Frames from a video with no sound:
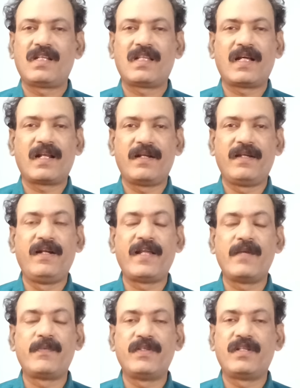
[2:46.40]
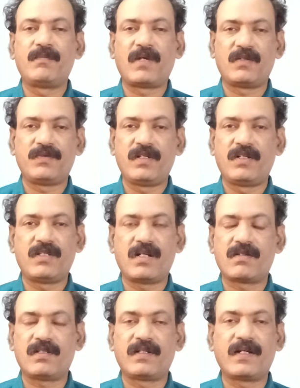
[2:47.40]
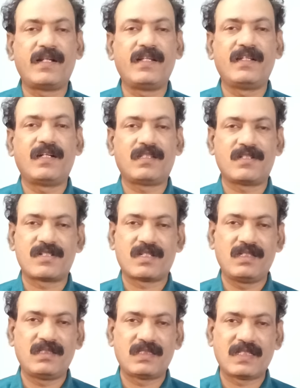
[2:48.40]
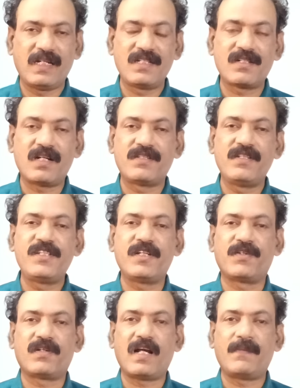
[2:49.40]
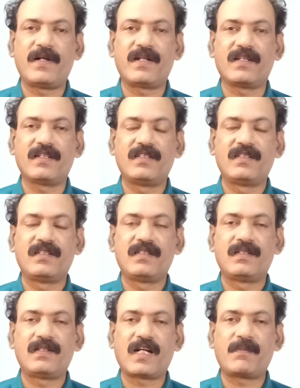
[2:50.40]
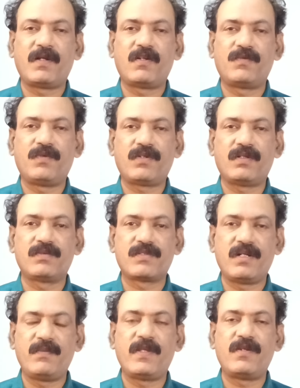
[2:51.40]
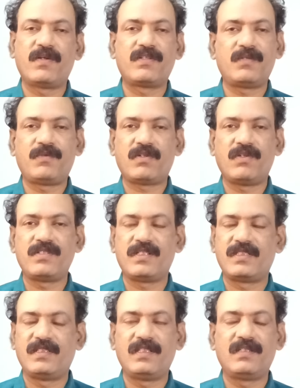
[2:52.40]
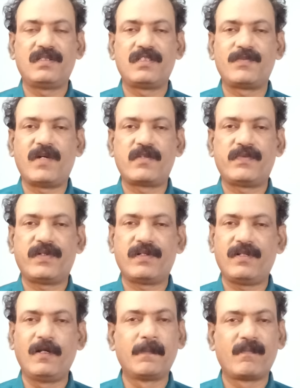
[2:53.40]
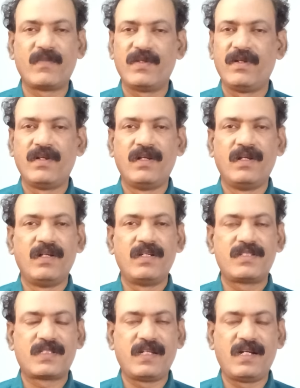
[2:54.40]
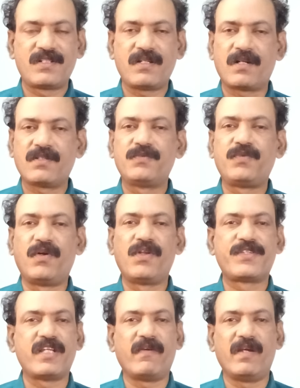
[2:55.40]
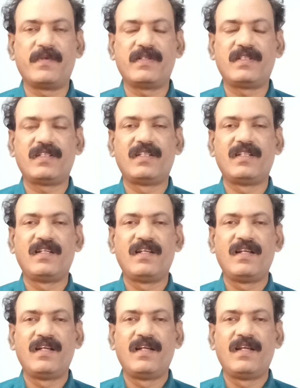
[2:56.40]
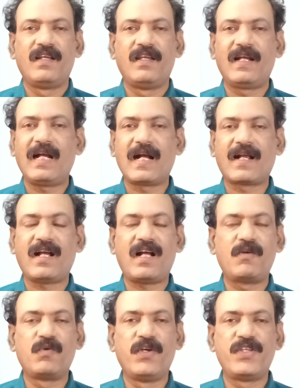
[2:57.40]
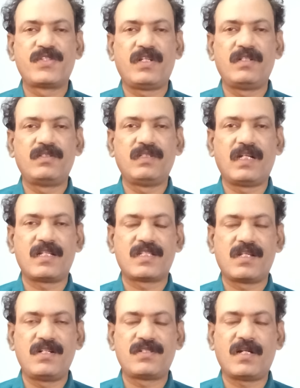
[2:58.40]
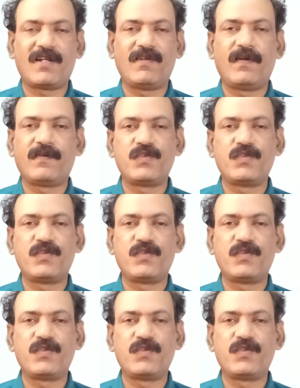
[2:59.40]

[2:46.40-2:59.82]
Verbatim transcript: ఇద్దరి దగ్గర డిలీట్ అయిపోయిందని మనం ఫీల్ అవుతూ ఉంటాం కానీ అతను స్క్రీన్ స్క్రీన్ షాట్ తీసే ఉంటాడు ఆ పాటికి తక్కువ ఒక ఫోటో స్క్రీన్ మీద నొక్కితే ఫోటో వచ్చేస్తే స్మార్ట్ ఫోన్లో స్క్రీన్ షాట్ ఫోన్లో సేవ్ అయిపోద్ది ఇక అక్క ఊహించలేదు ఇలా స్క్రీన్ షాట్లు